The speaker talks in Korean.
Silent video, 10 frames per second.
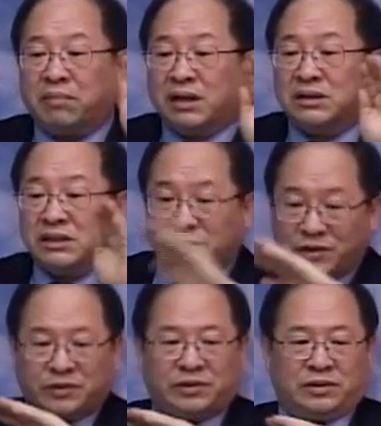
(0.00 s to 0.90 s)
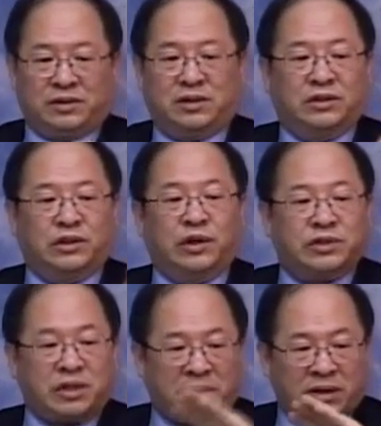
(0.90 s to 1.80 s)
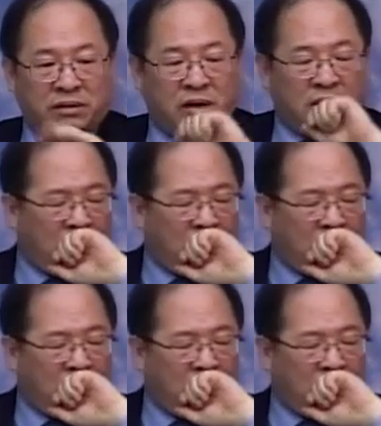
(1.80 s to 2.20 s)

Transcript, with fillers: 많은 기적들, 여호사밭